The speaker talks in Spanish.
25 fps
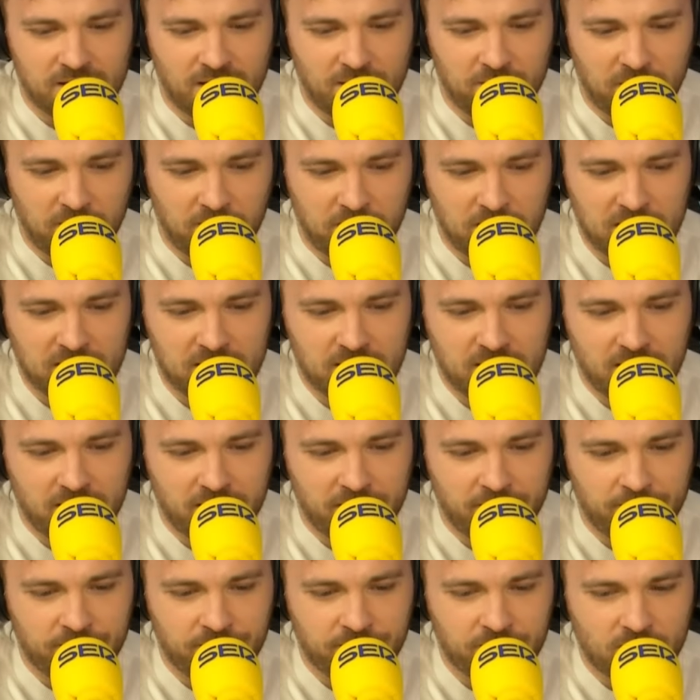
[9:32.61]
La primera es
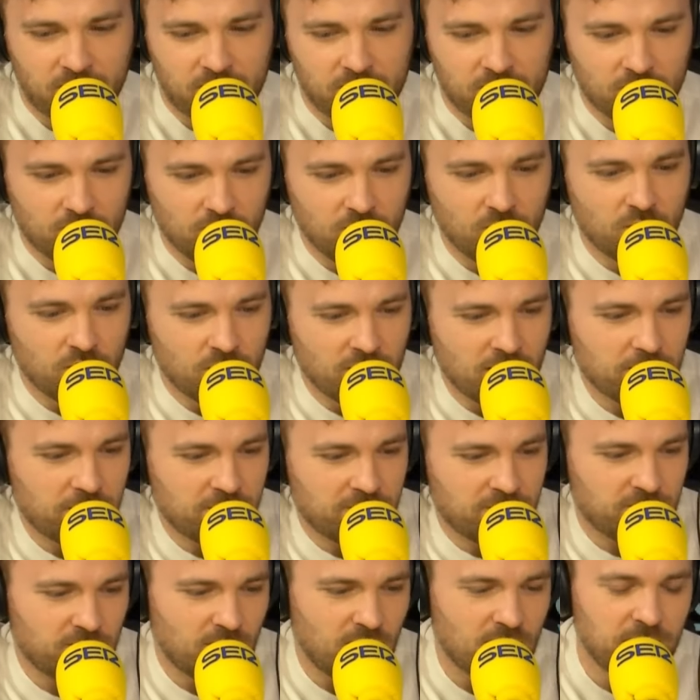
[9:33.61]
que yo luego ya
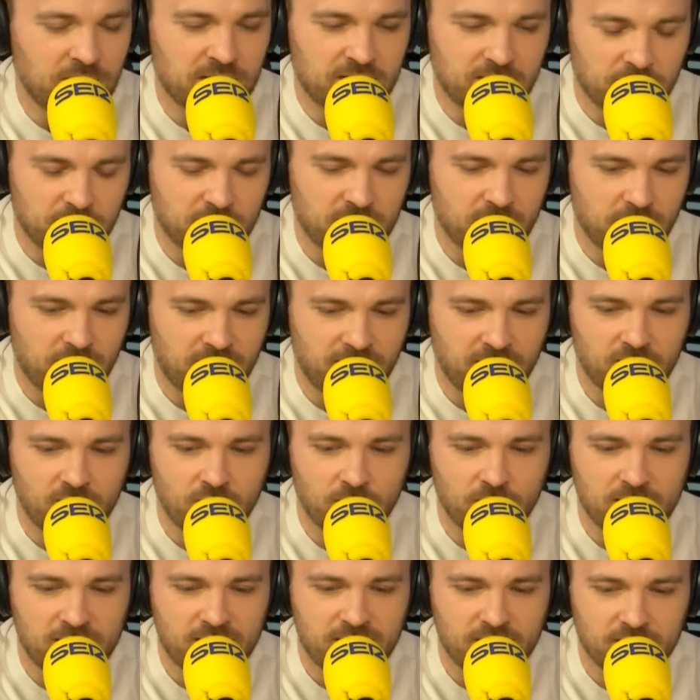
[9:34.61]
profesionalmente pues empecé
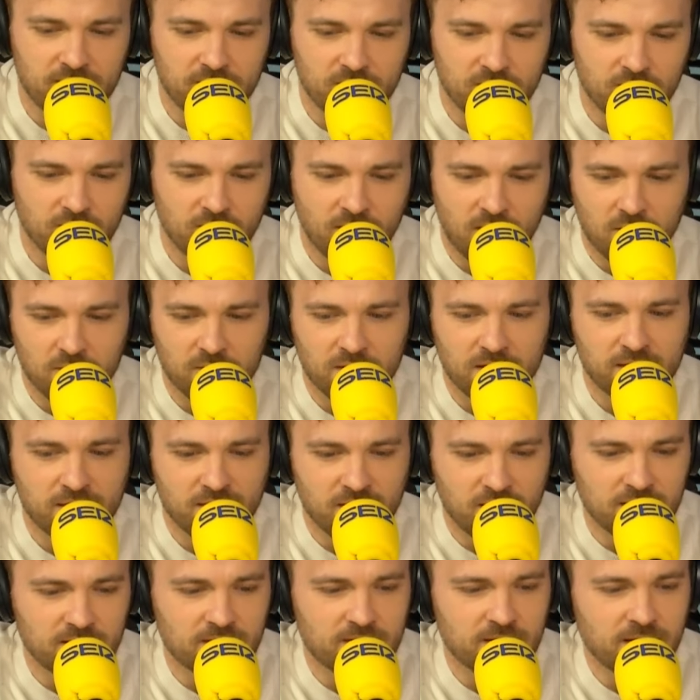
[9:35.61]
jovencito,
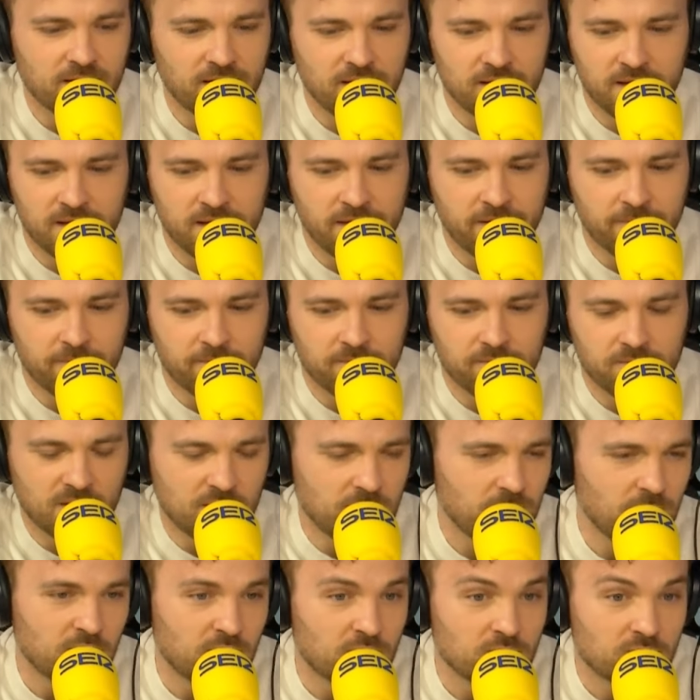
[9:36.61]
adolescente y,
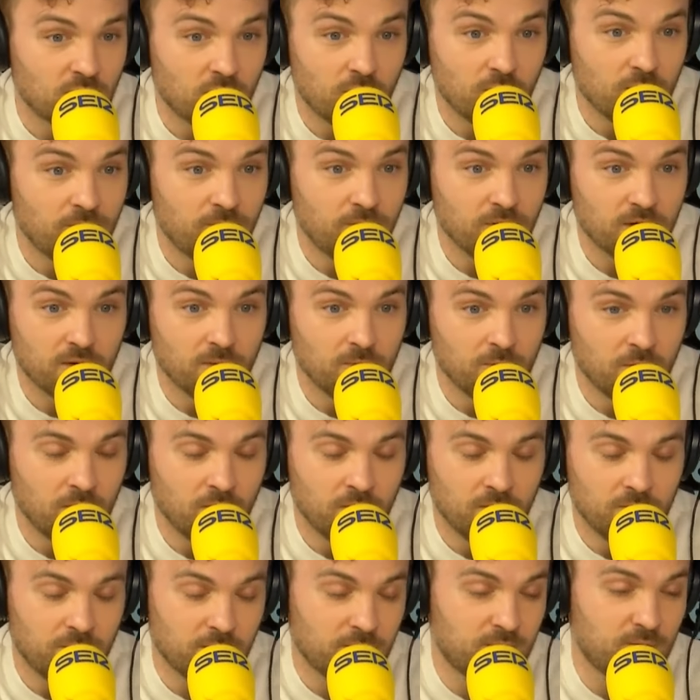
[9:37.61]
bueno, todo fue
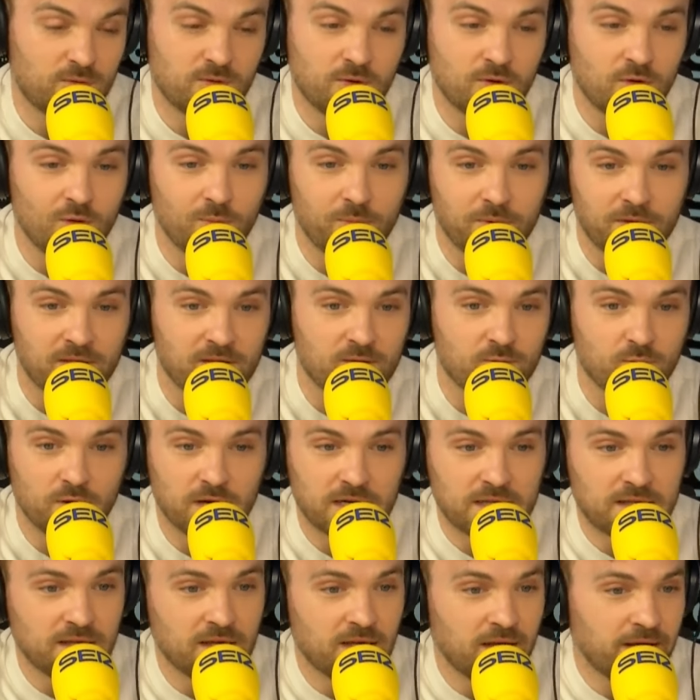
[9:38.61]
como pues otro golpe de
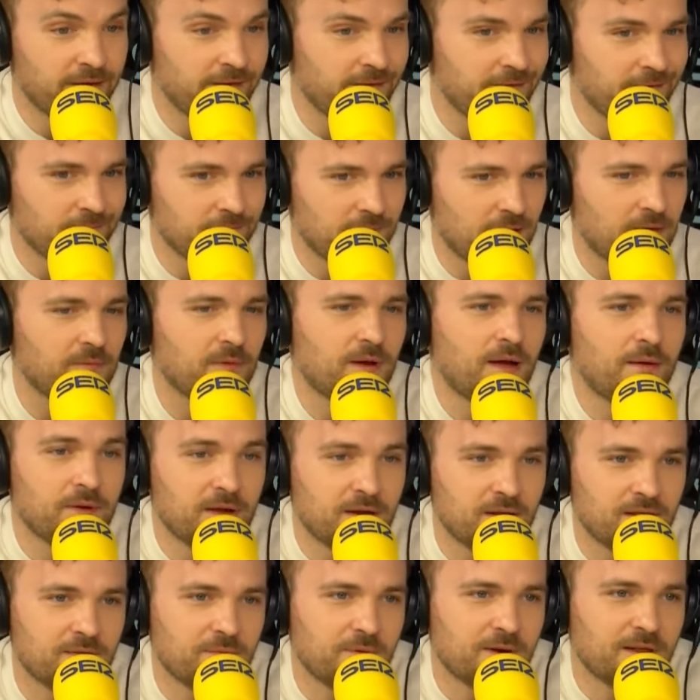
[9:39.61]
suerte. A
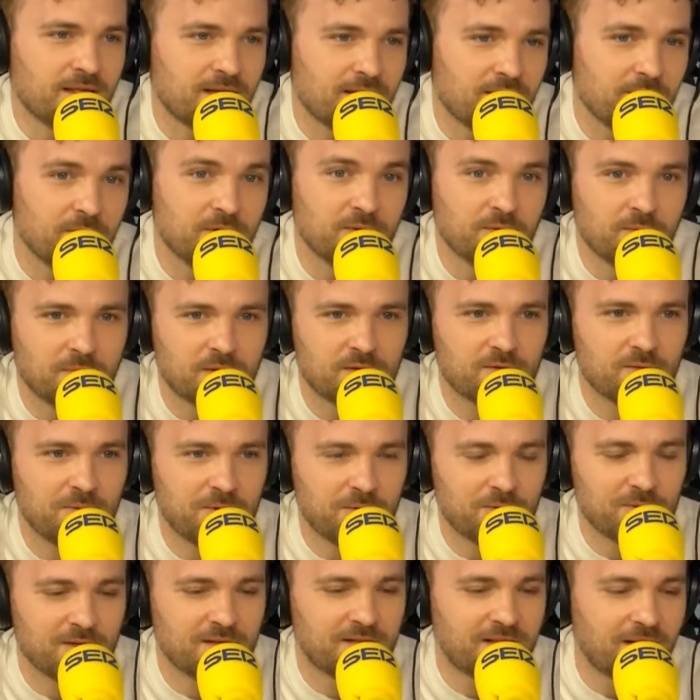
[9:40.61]
ver, es verdad que bueno, más o
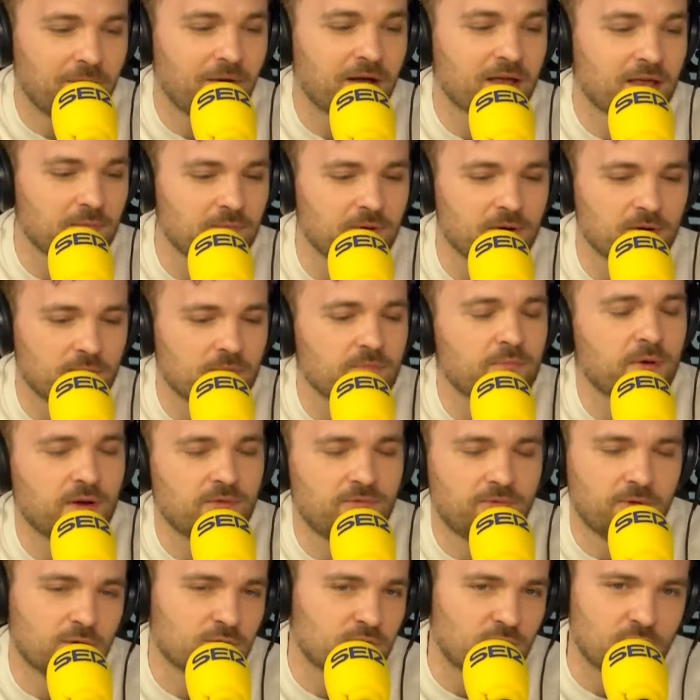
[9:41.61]
menos estaba ahí, pero, pero
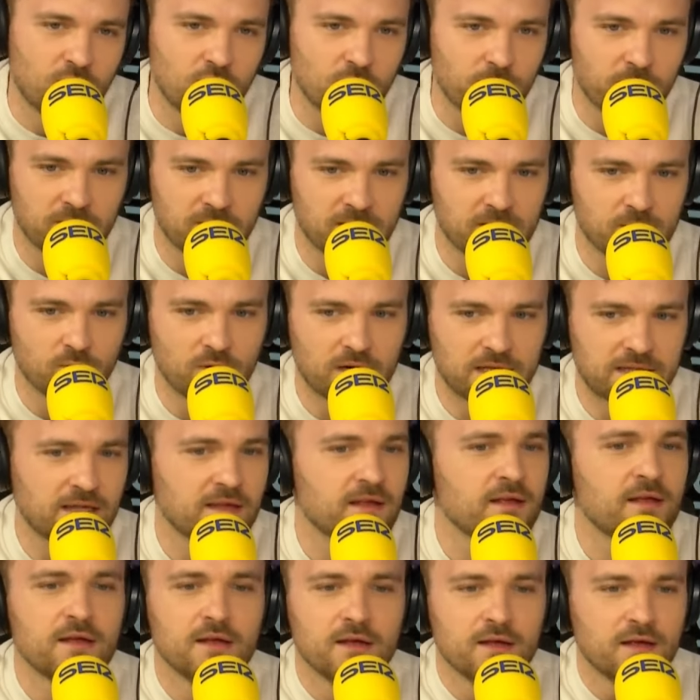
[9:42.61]
fue otro golpe de
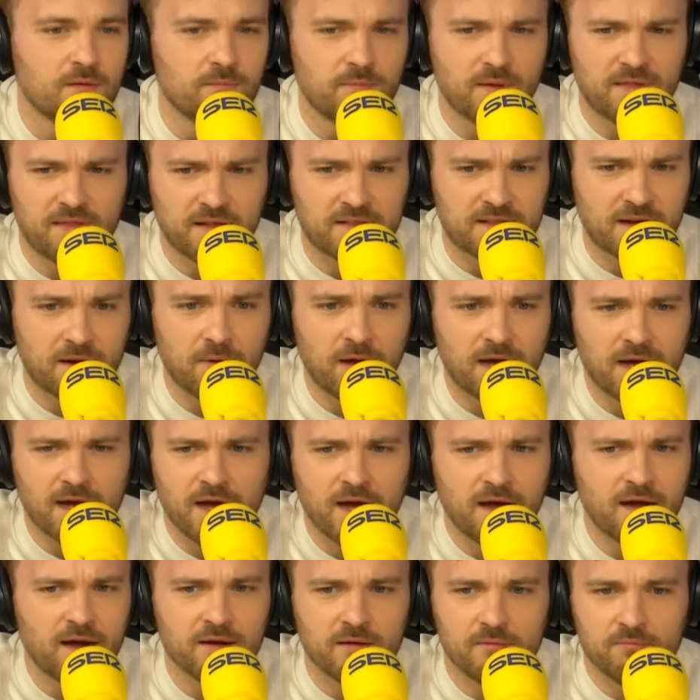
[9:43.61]
suerte. Empecé a
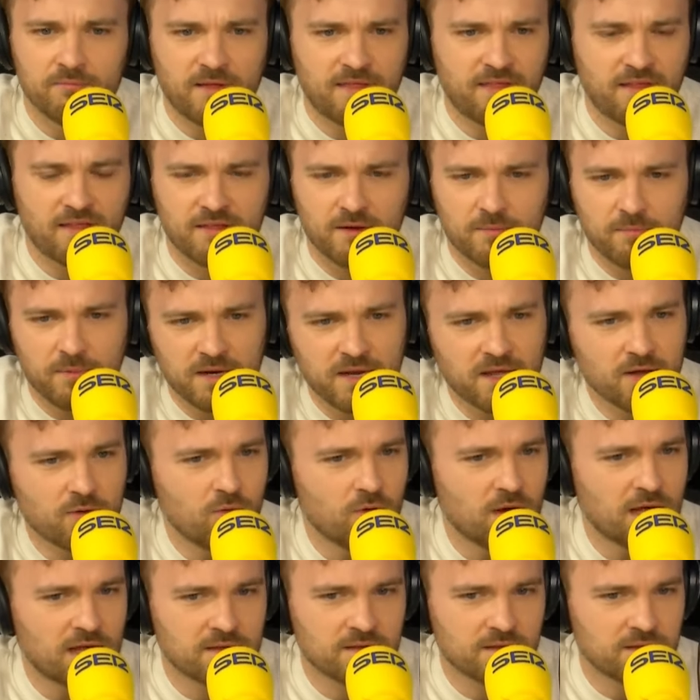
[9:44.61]
trabajar, empecé a hacer
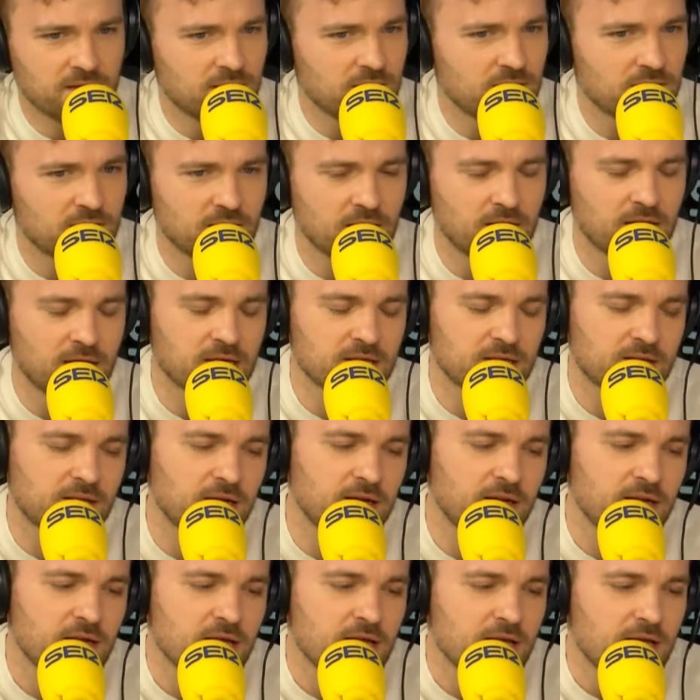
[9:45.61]
películas, eh, series, tal.